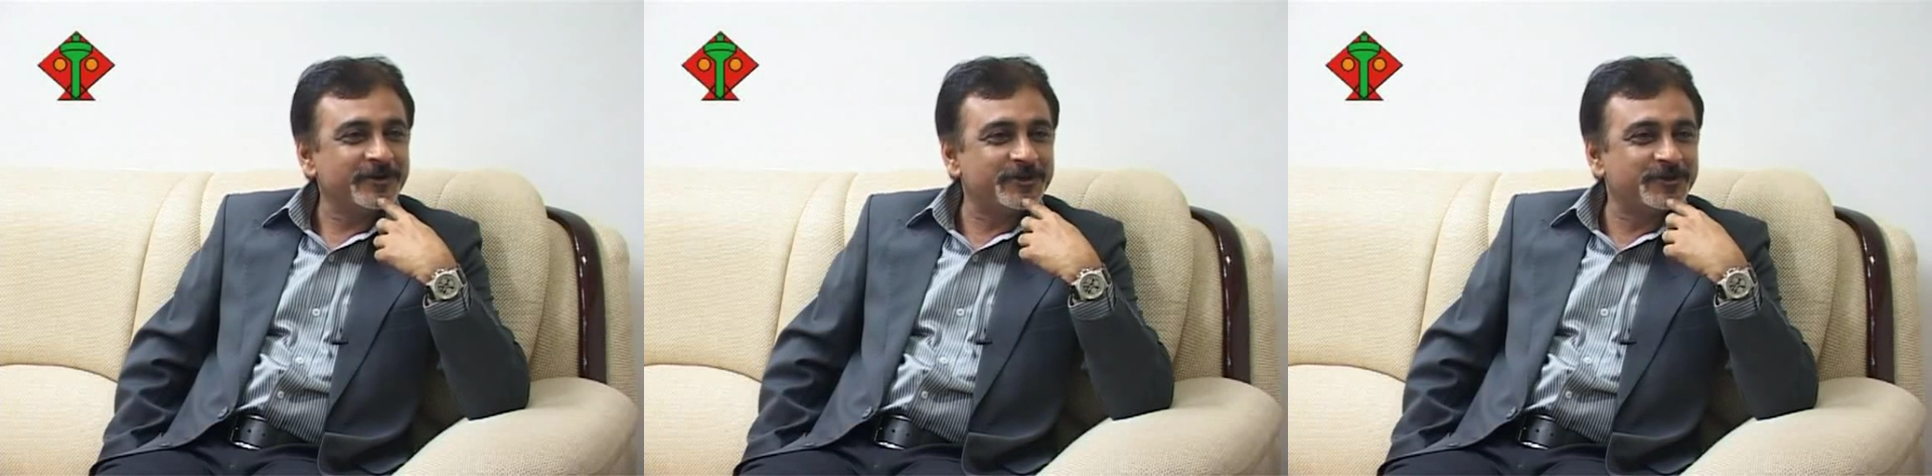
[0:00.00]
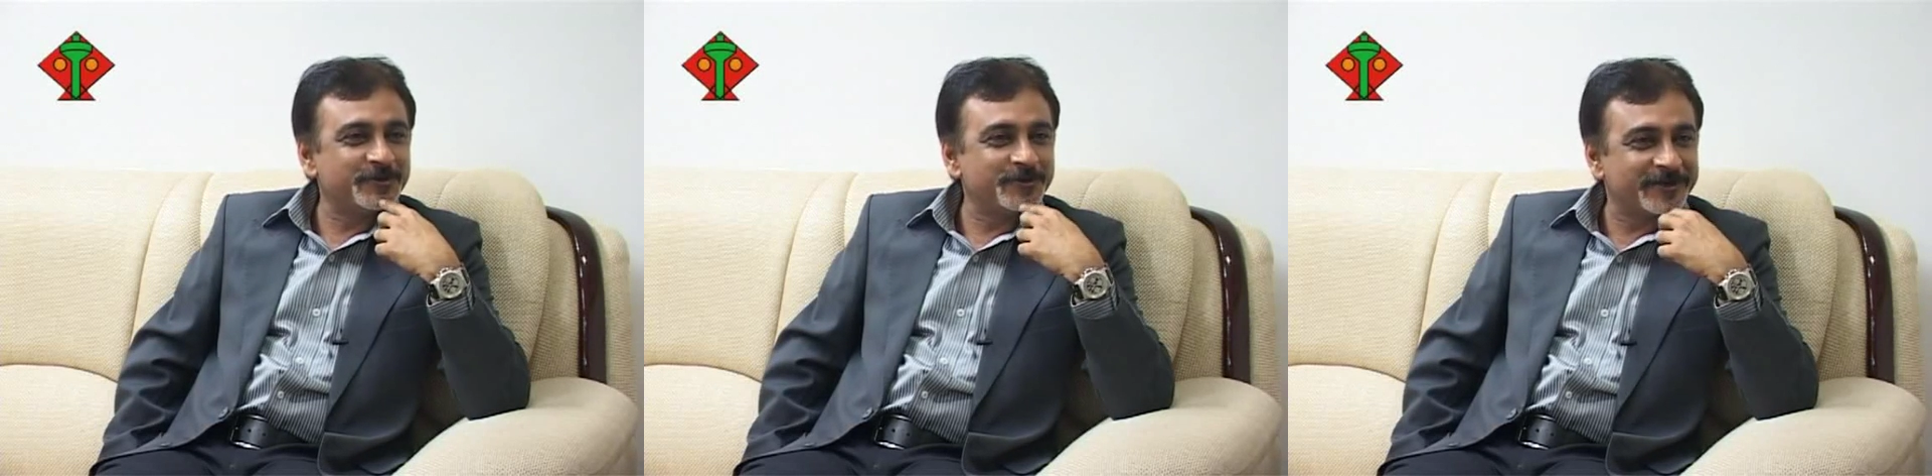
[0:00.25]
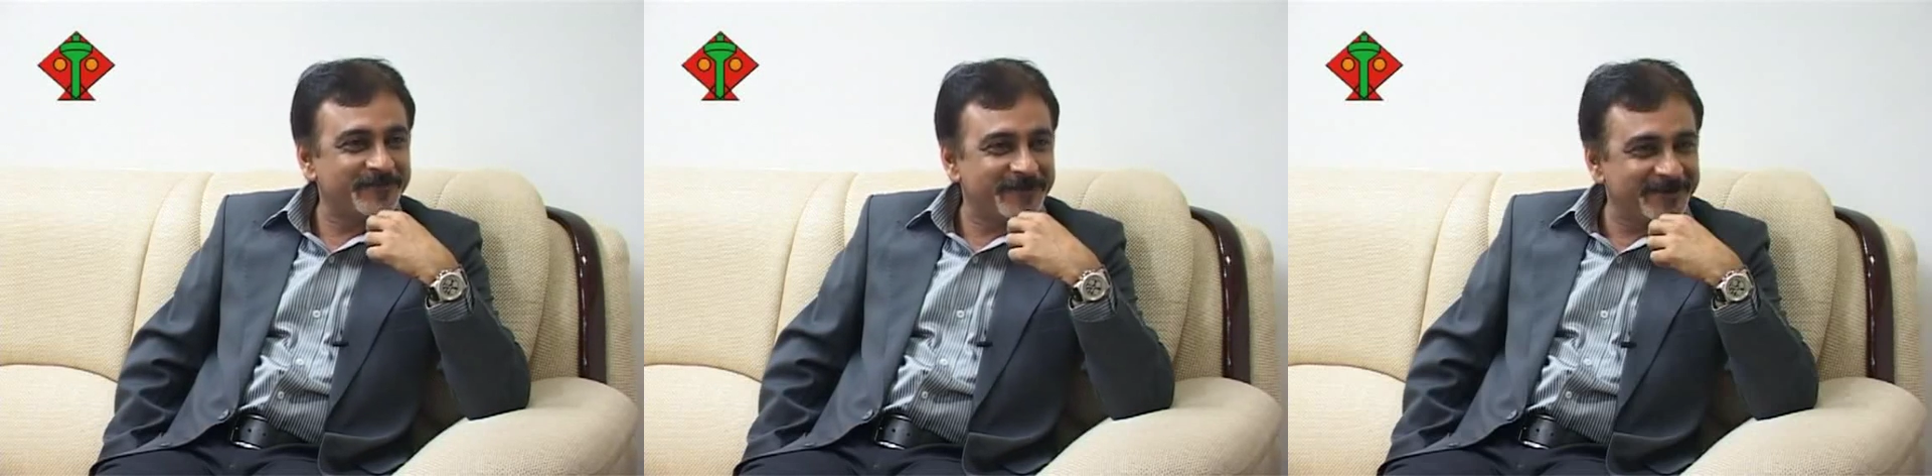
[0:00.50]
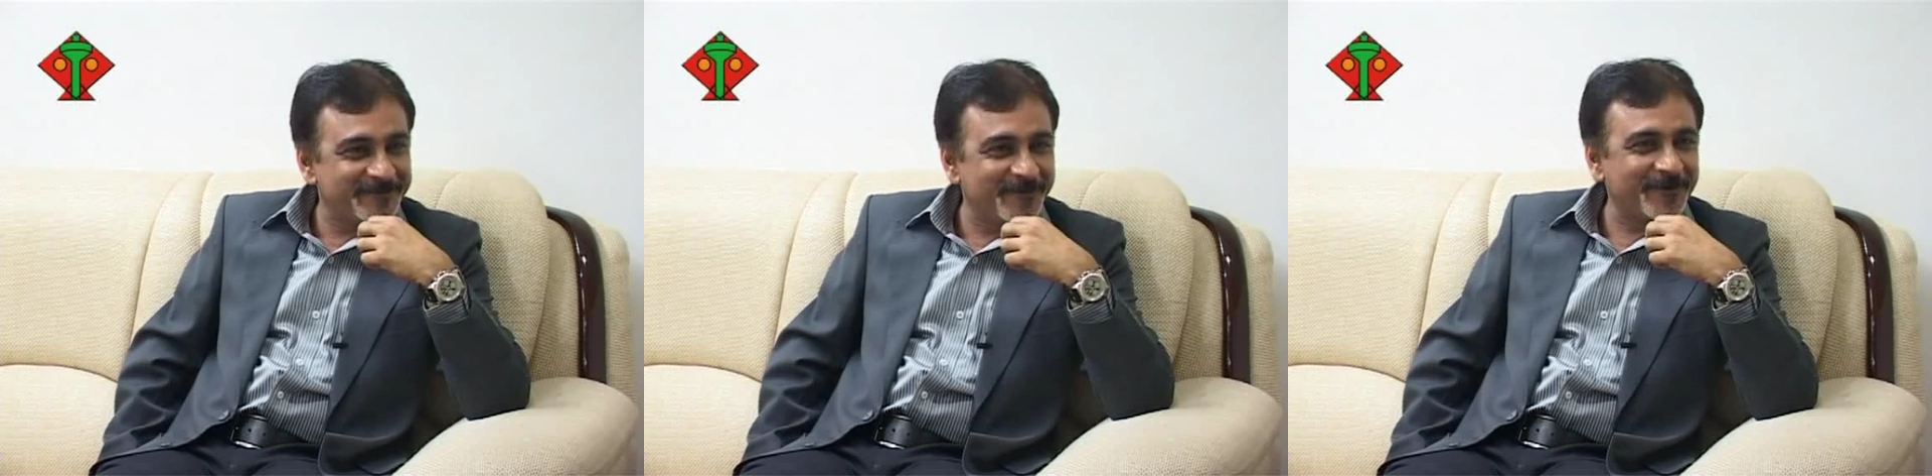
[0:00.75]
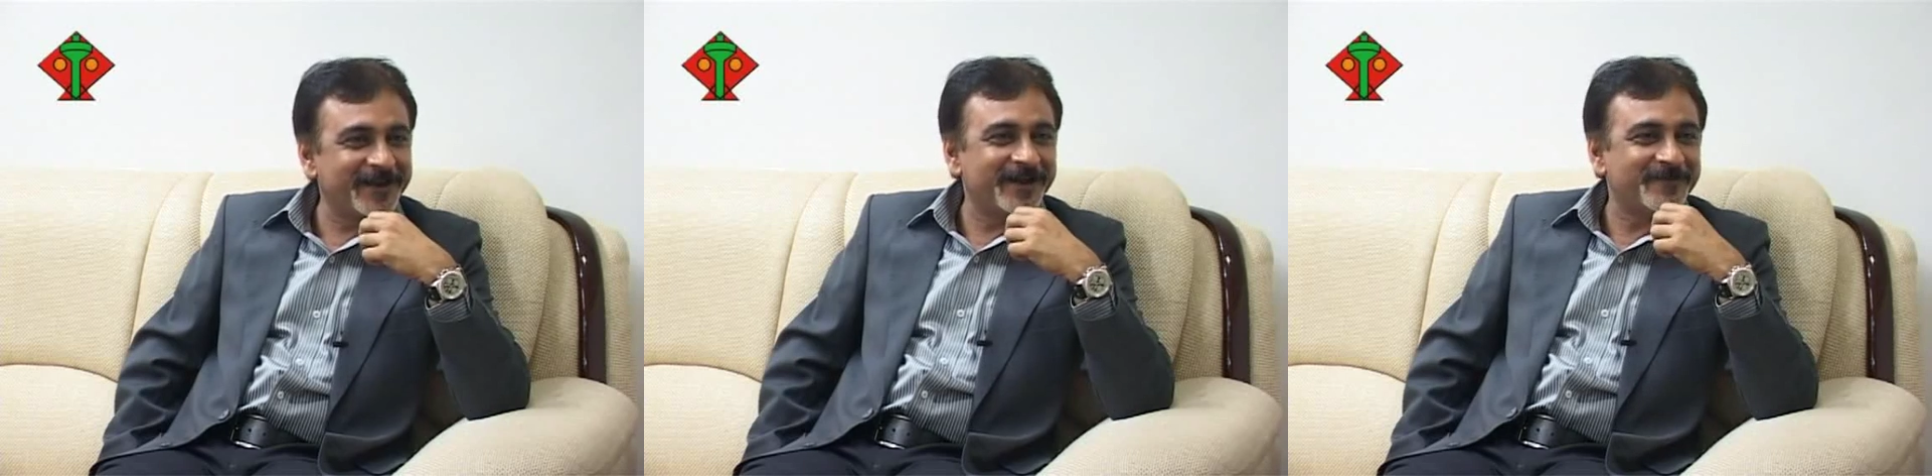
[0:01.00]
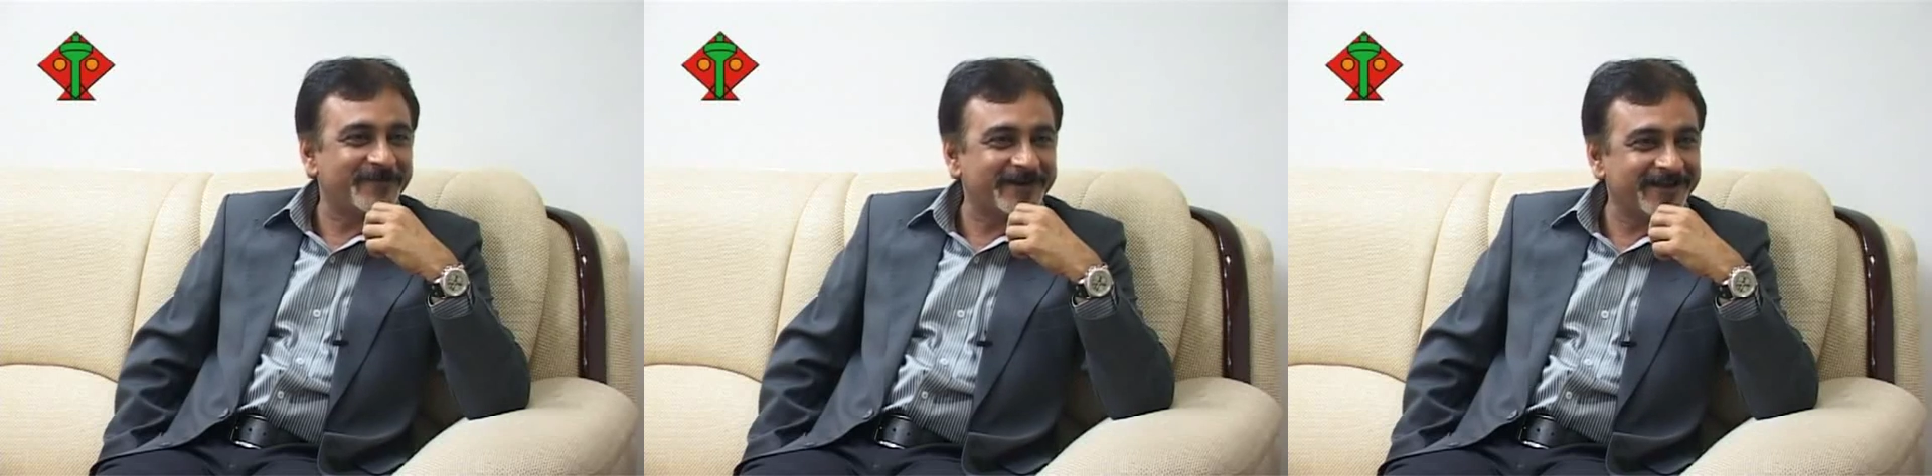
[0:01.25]
झूठ भी
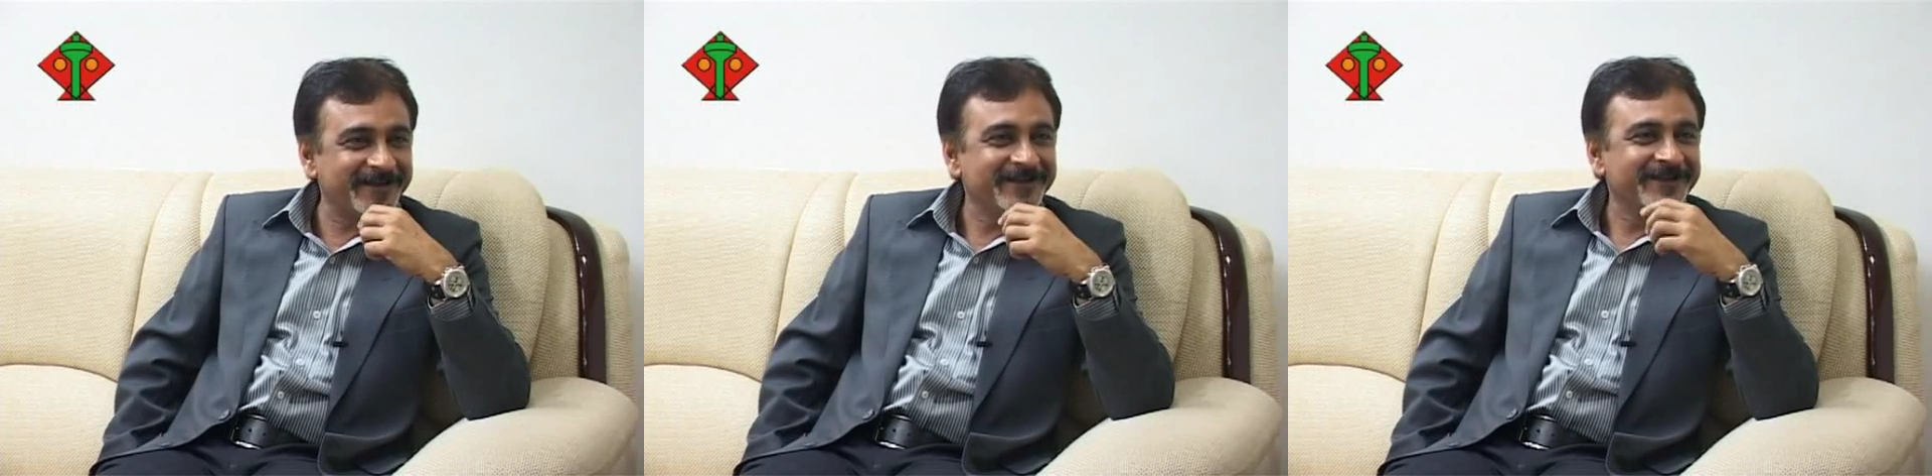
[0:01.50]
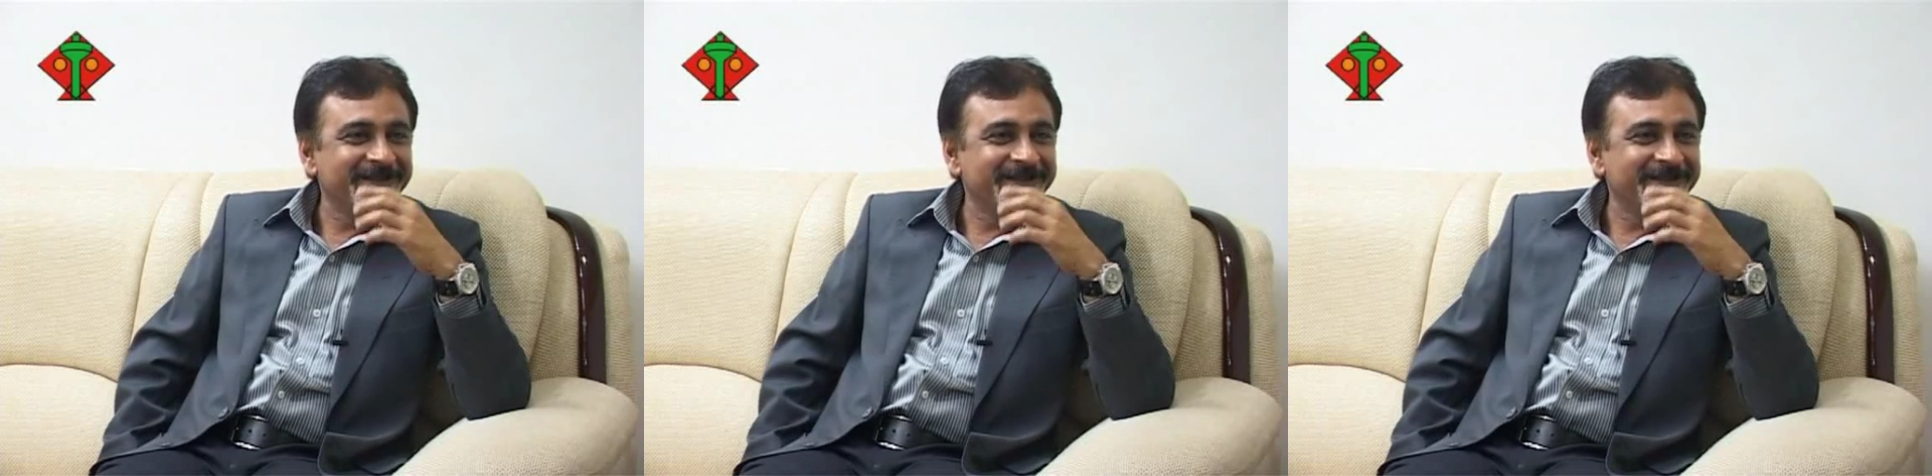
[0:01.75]
बोलना पड़ा